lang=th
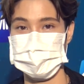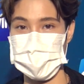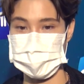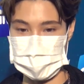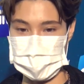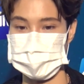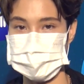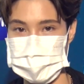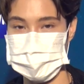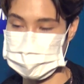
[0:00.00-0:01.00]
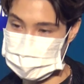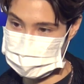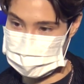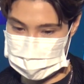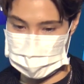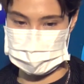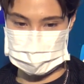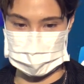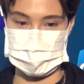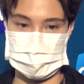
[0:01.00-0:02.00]
เพศไหนก็ตามก็ต้องมี
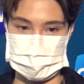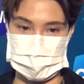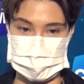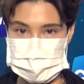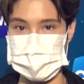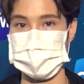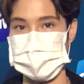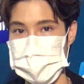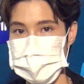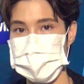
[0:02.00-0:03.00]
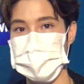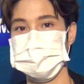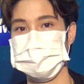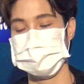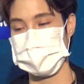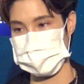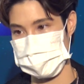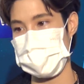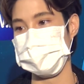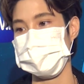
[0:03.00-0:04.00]
สิทธิ์มีเสียงเท่ากับเพศ
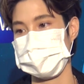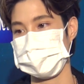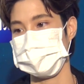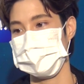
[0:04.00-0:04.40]
ชายหญิง